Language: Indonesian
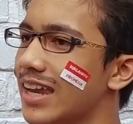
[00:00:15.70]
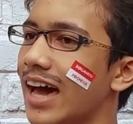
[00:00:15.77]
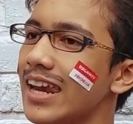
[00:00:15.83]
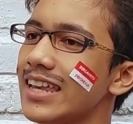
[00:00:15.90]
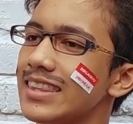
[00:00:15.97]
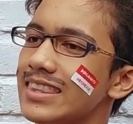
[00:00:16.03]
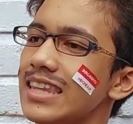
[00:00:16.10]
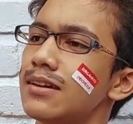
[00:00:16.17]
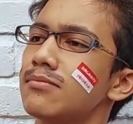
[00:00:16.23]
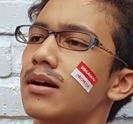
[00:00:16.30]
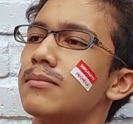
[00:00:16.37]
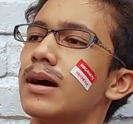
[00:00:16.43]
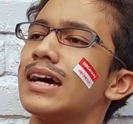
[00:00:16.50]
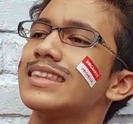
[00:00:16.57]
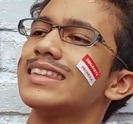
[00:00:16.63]
Dari tim
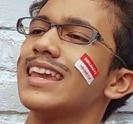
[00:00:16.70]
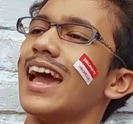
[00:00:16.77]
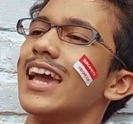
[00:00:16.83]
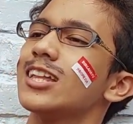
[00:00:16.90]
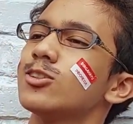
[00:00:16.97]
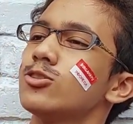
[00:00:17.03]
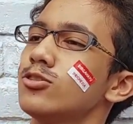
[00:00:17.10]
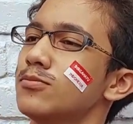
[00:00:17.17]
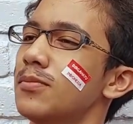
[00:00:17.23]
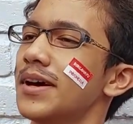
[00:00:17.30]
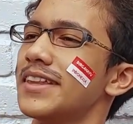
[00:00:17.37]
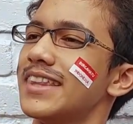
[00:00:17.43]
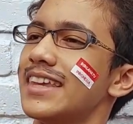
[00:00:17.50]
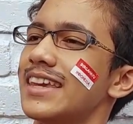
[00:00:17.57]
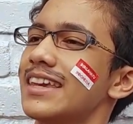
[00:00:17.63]
Mamat yaitu
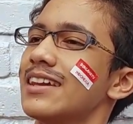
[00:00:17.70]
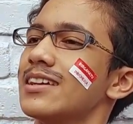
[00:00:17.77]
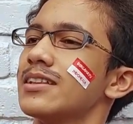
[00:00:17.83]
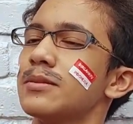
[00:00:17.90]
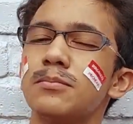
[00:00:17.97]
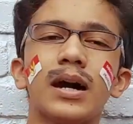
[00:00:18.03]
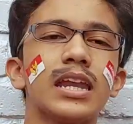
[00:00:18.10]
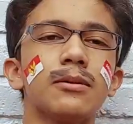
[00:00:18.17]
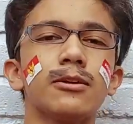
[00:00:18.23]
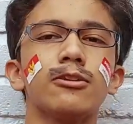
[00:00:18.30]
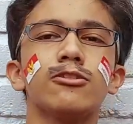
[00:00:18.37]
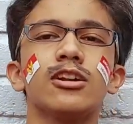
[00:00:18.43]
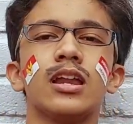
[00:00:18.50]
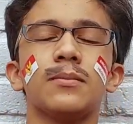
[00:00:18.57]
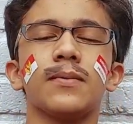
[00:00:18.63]
Betty. Mari maju ke